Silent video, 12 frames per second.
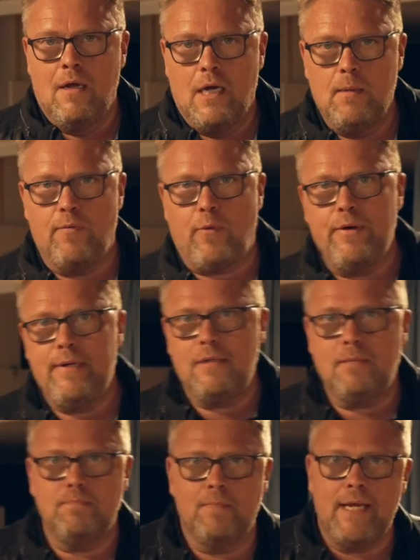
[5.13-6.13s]
Liebe
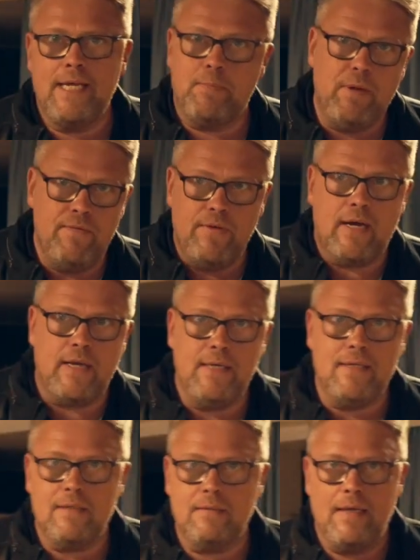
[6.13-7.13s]
Freunde, ich bin wieder
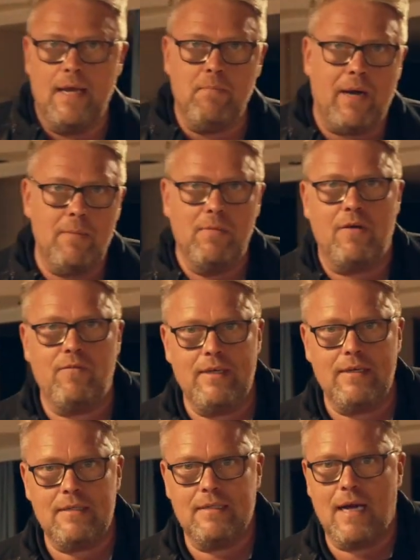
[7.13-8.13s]
hier in meinem
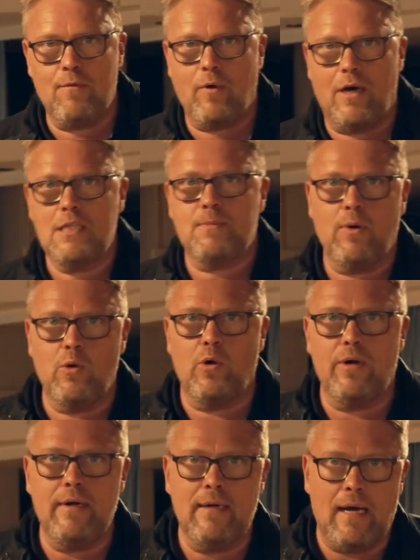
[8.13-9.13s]
Revier, da wo alles
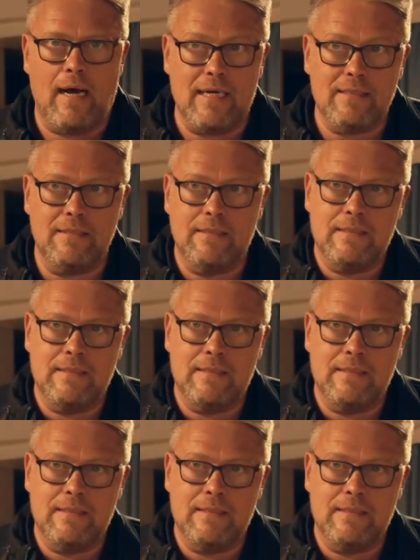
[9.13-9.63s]
begonnen hat,